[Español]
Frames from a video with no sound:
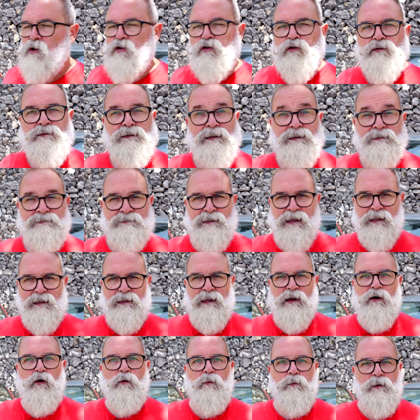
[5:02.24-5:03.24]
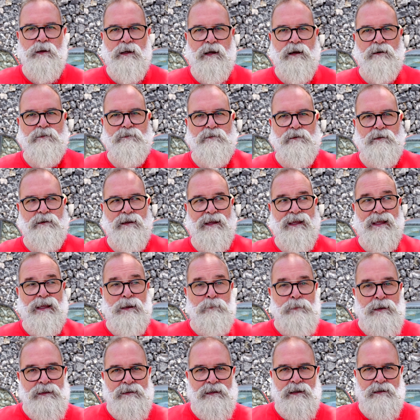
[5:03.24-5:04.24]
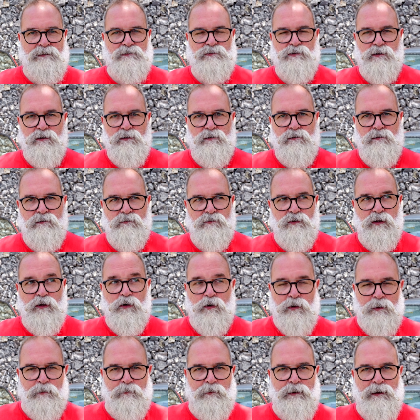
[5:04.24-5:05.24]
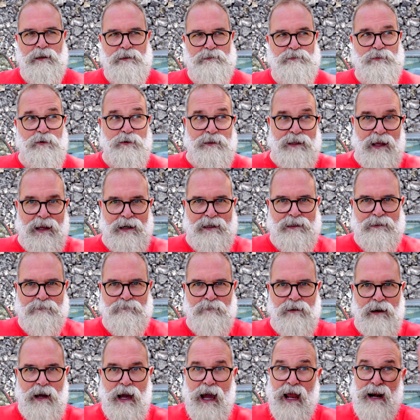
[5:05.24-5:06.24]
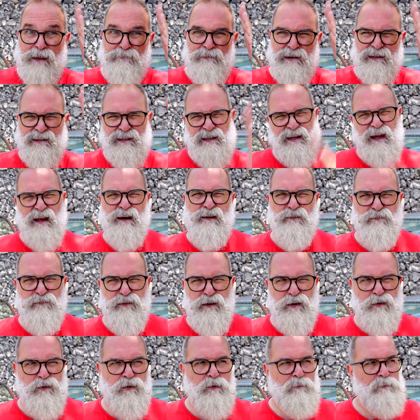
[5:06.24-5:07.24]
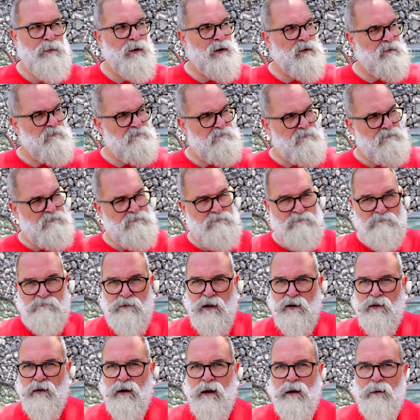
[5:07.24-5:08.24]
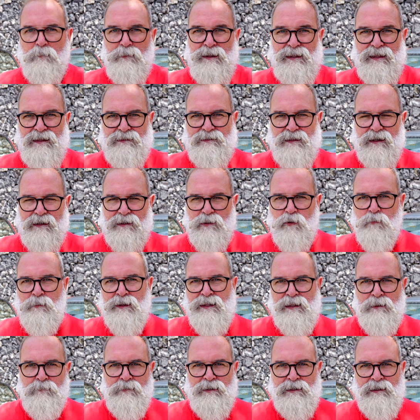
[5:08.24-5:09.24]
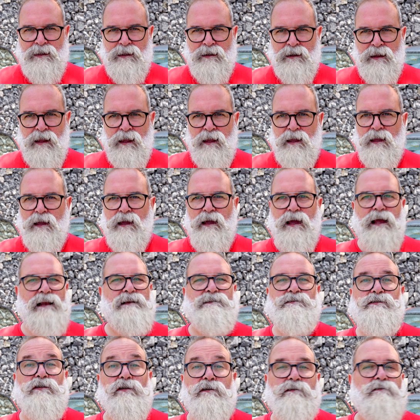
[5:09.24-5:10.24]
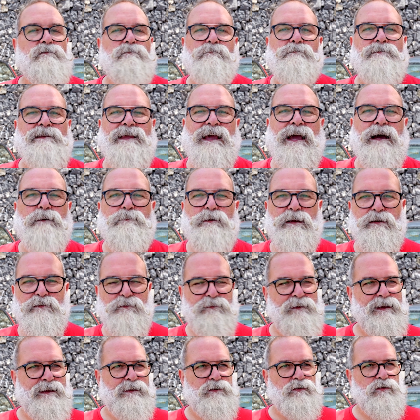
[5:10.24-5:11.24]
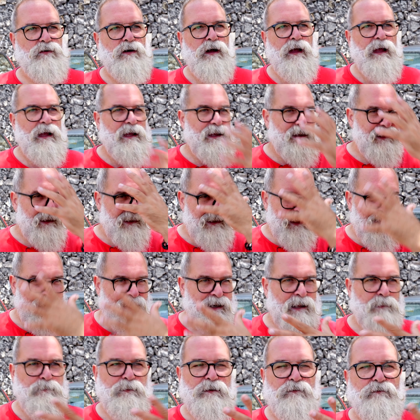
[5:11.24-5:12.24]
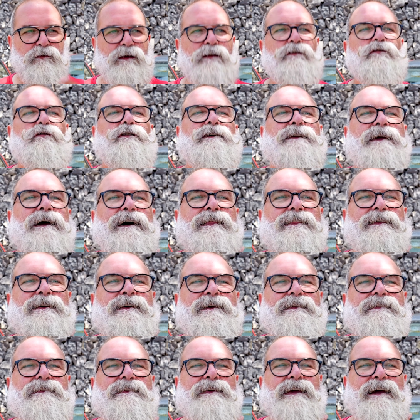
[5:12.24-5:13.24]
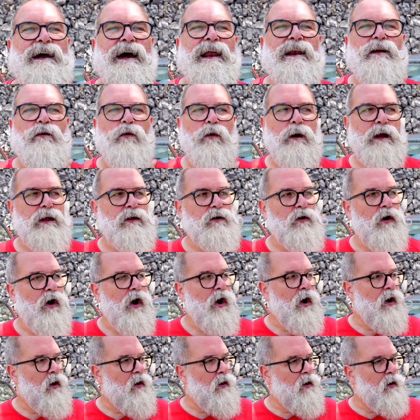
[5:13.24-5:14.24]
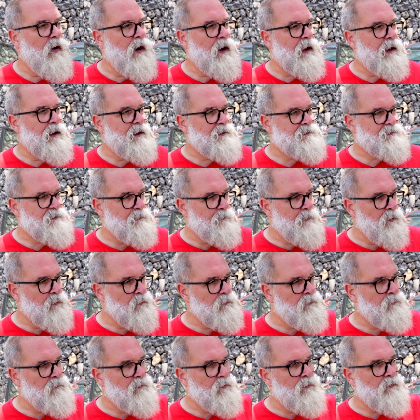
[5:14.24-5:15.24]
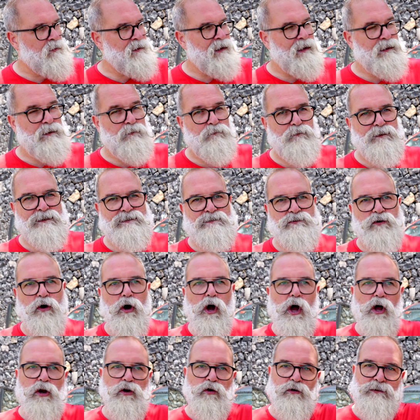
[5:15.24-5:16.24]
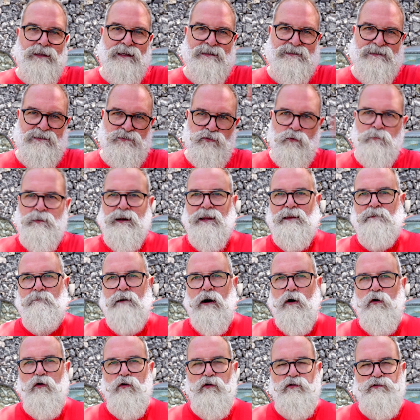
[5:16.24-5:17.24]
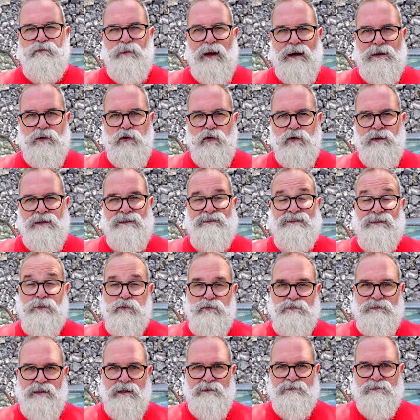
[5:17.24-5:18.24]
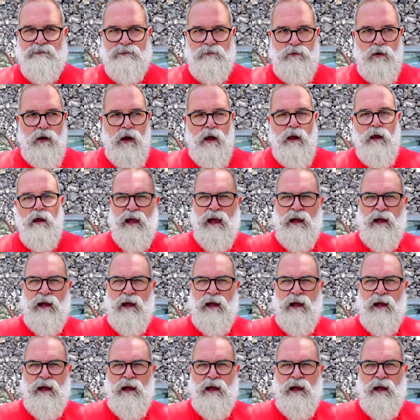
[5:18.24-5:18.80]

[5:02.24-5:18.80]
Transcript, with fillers: No tienes nada que complicarte. Imita el sol. ¿De dónde viene el sol? De arriba. A la vertical es feo, pero bueno, a media tarde o media mañana, el sol llega perfecto, llena perfecto, llega, de, llega al cuello, o eh, si ve un, edificio, no te hace sombra debajo de los balcones y cosas así, ¿no?